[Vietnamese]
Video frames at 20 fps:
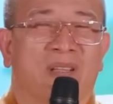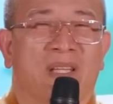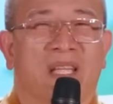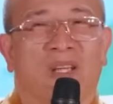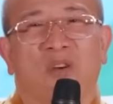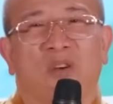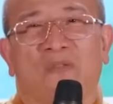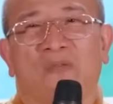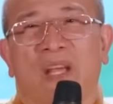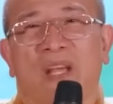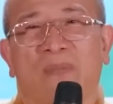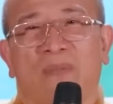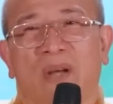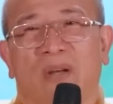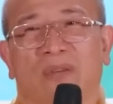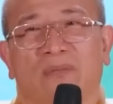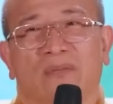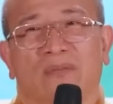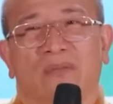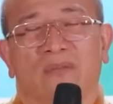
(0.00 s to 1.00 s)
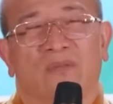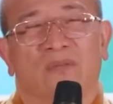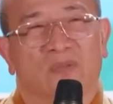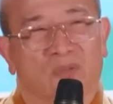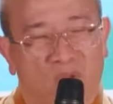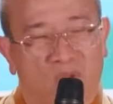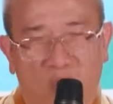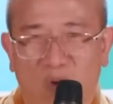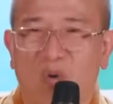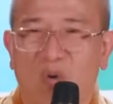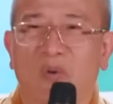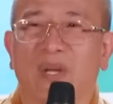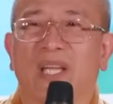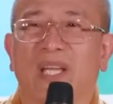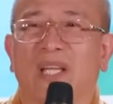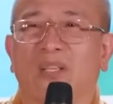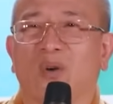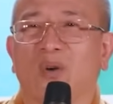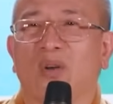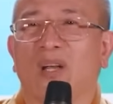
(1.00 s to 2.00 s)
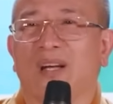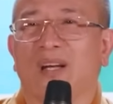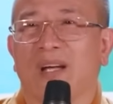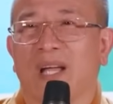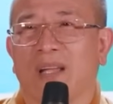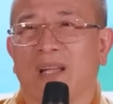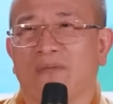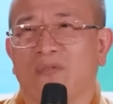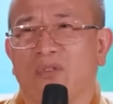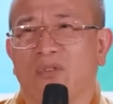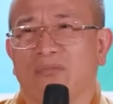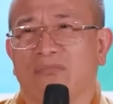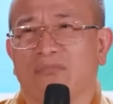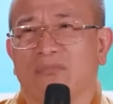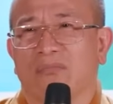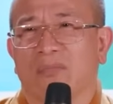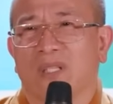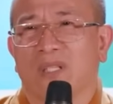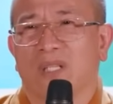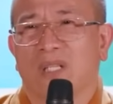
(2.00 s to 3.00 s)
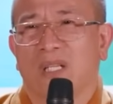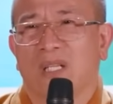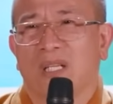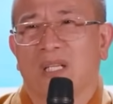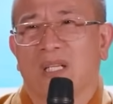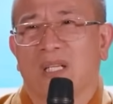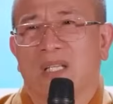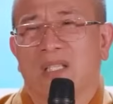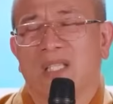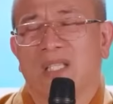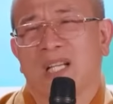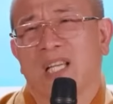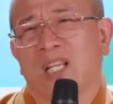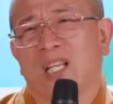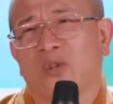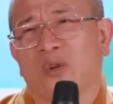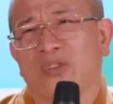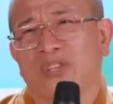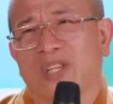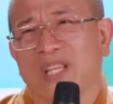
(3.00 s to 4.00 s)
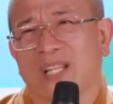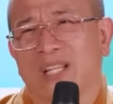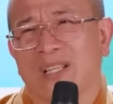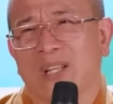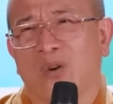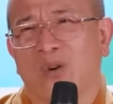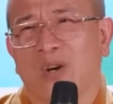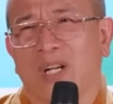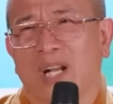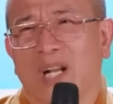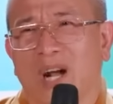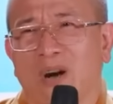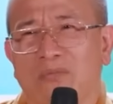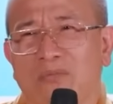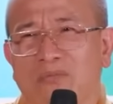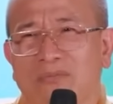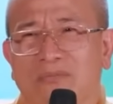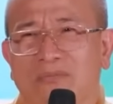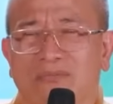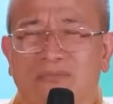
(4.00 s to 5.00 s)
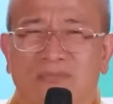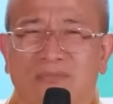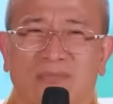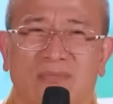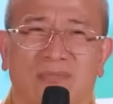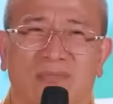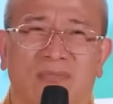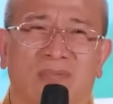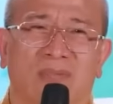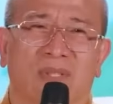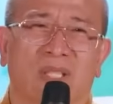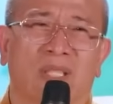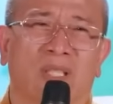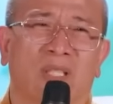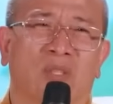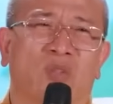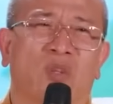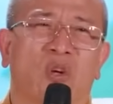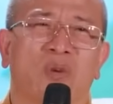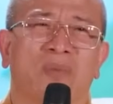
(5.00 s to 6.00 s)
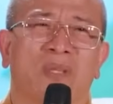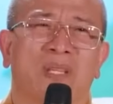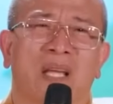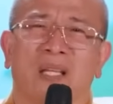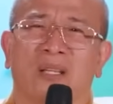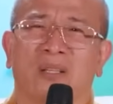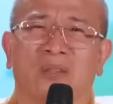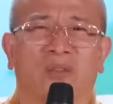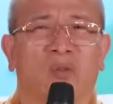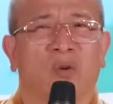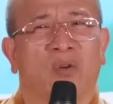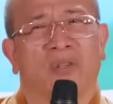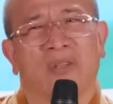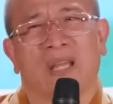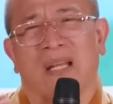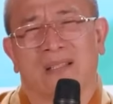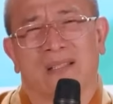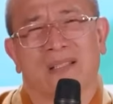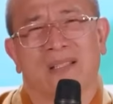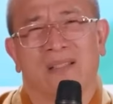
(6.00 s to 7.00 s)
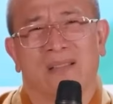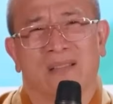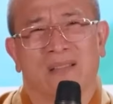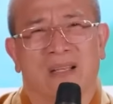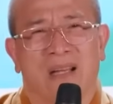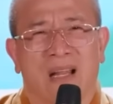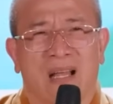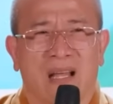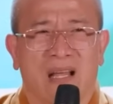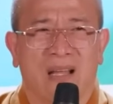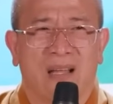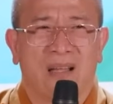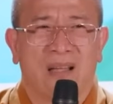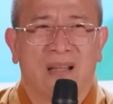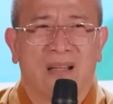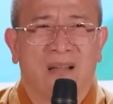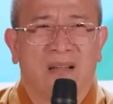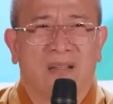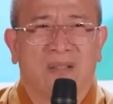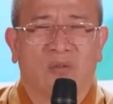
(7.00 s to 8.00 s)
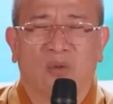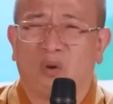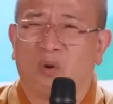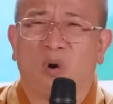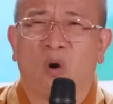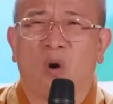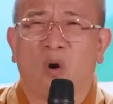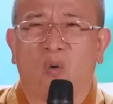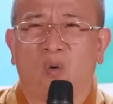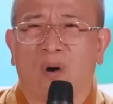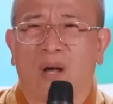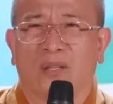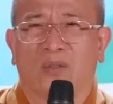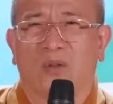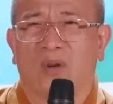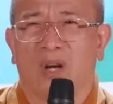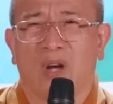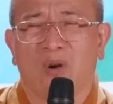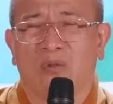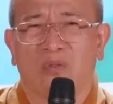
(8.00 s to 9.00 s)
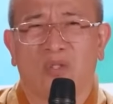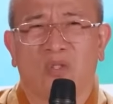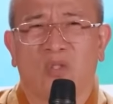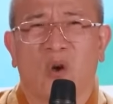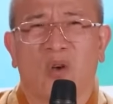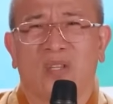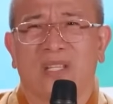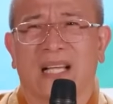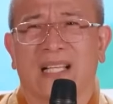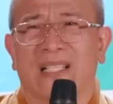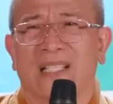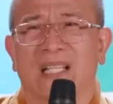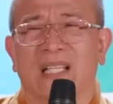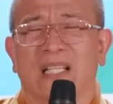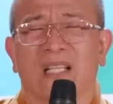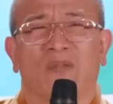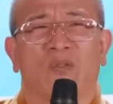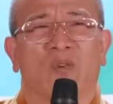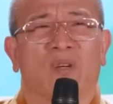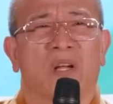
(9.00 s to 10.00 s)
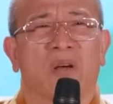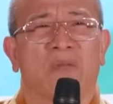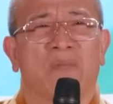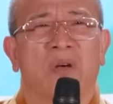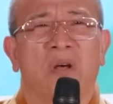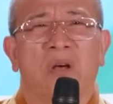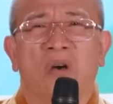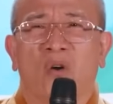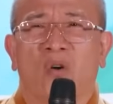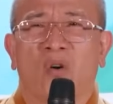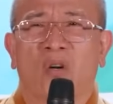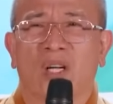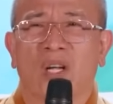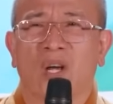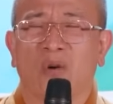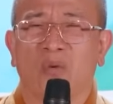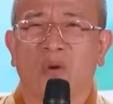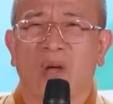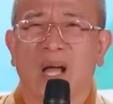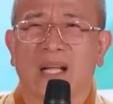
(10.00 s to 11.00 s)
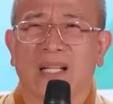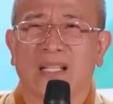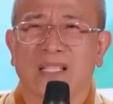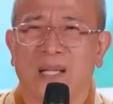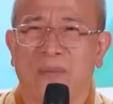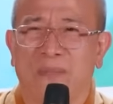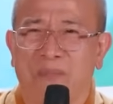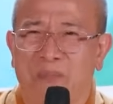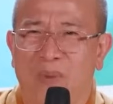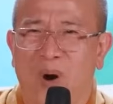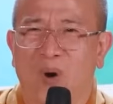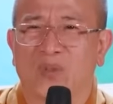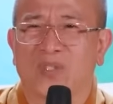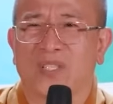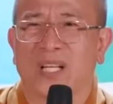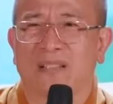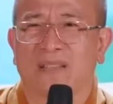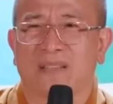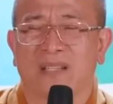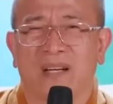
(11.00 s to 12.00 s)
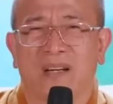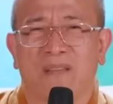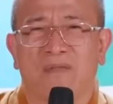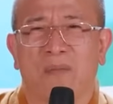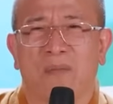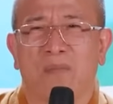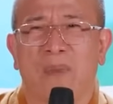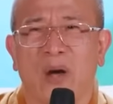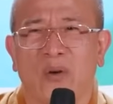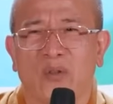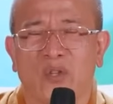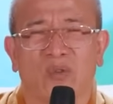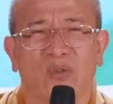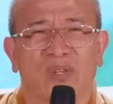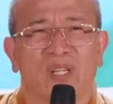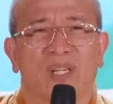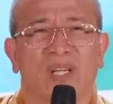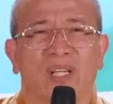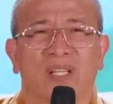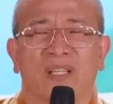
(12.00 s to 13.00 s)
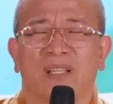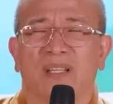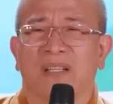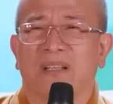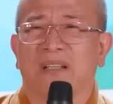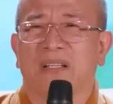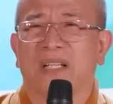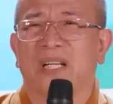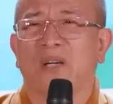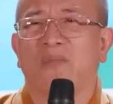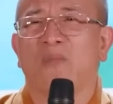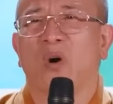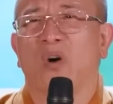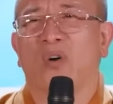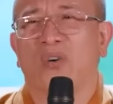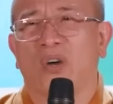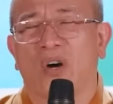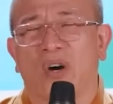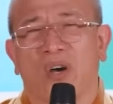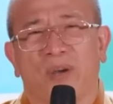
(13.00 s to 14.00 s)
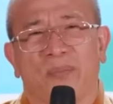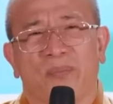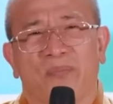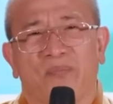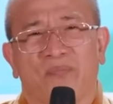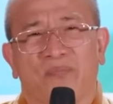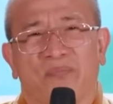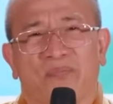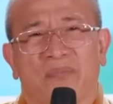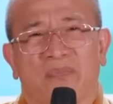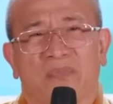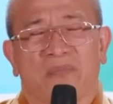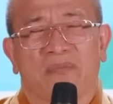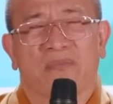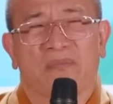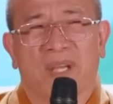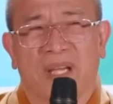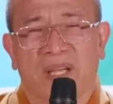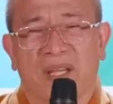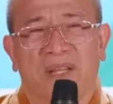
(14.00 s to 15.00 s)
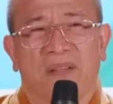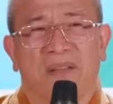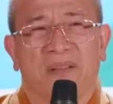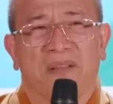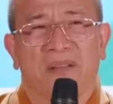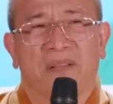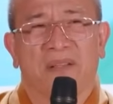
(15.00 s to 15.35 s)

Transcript: Thế con vẹt bảo: tôi cũng nghĩ tôi là người hạnh phúc. Nhưng khi tôi nhìn thấy con công thì tôi mới thấy tôi thật sự là tôi khổ quá, tôi không so sánh gì được con công. Con công nó hàng trăm màu sặc sỡ và bao nhiêu người ngưỡng mộ nó. Đấy.